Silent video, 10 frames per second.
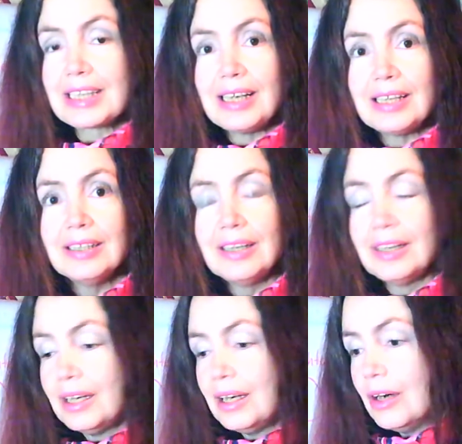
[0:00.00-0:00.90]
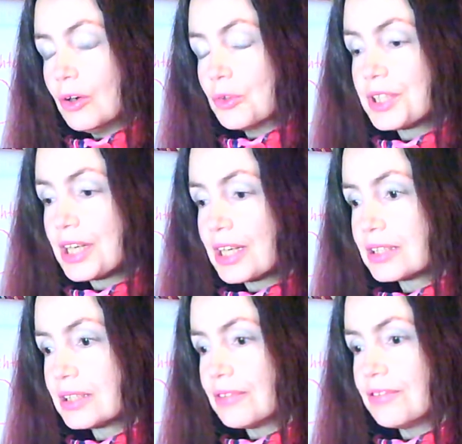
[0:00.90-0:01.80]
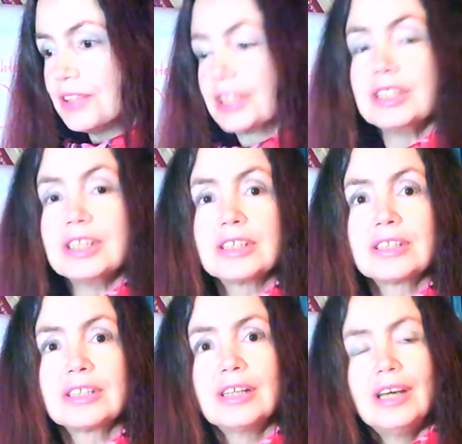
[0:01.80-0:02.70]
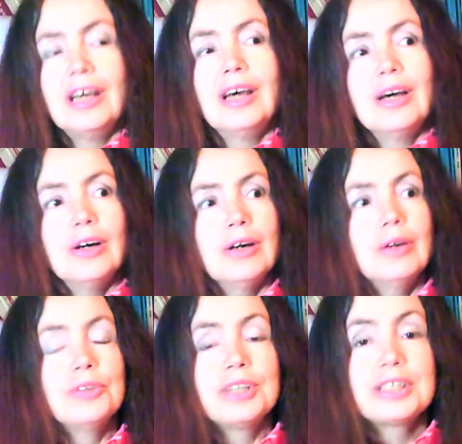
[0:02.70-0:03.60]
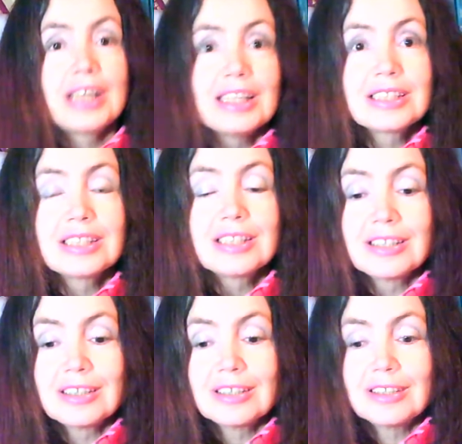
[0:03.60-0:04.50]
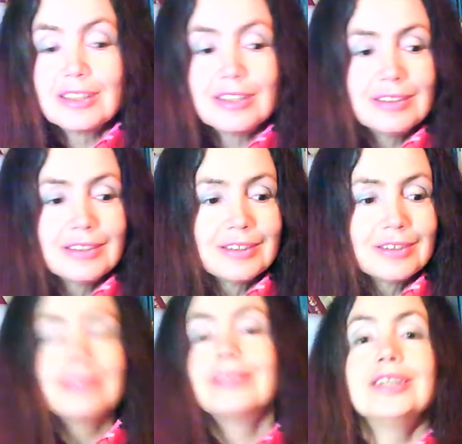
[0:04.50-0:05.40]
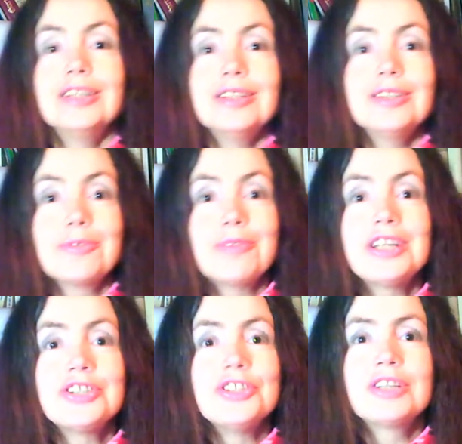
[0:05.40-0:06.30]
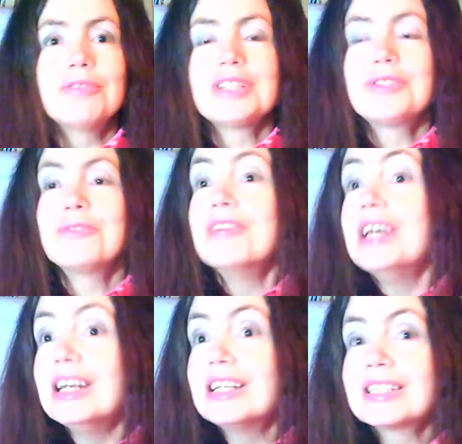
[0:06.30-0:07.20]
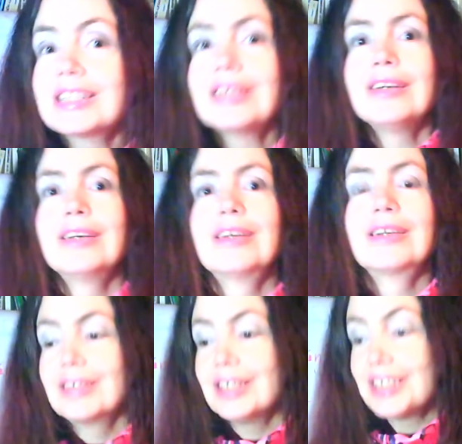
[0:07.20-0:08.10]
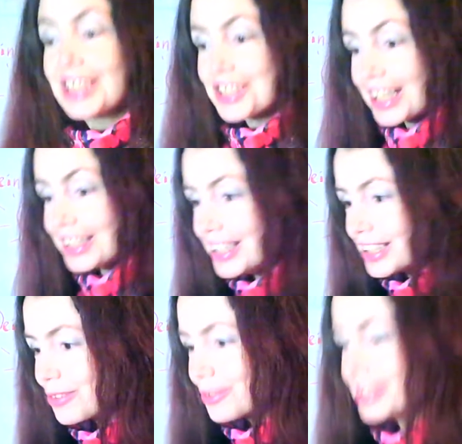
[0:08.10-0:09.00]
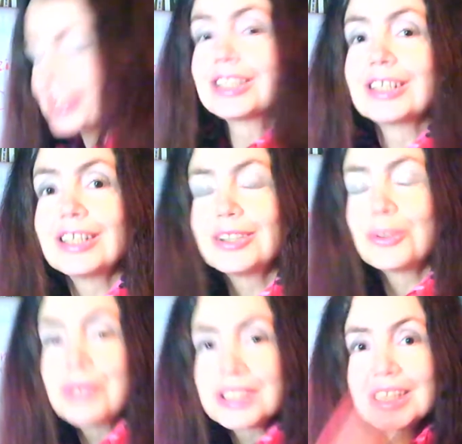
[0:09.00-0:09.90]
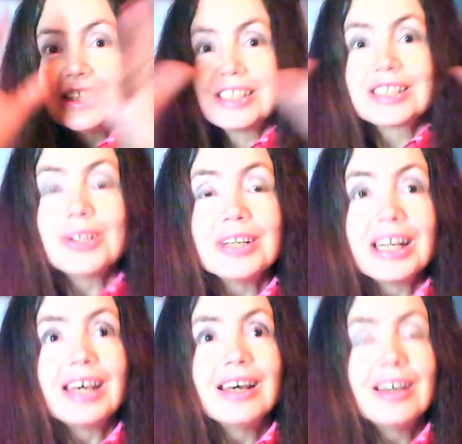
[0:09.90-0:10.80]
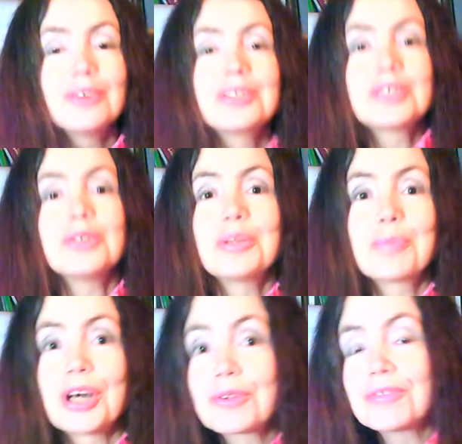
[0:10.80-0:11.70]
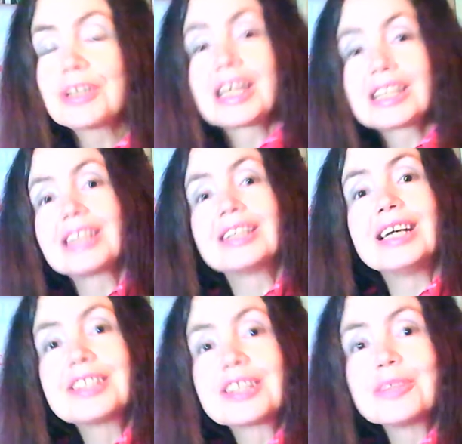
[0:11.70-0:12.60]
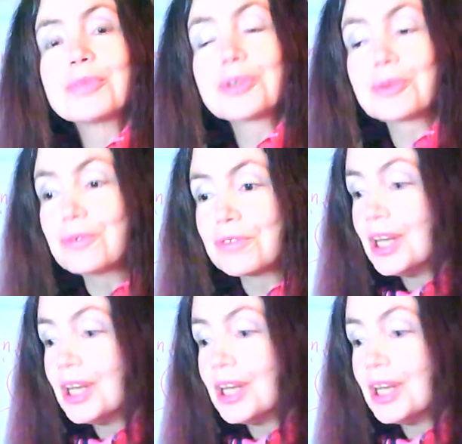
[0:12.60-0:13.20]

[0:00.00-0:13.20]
an und sagst, da finde ich nichts. Und das heißt, äh, du weißt nicht, was du willst. Da steht nichts für dich. Du bist eine Sonne und die Sonne braucht vielleicht einen anderen Beruf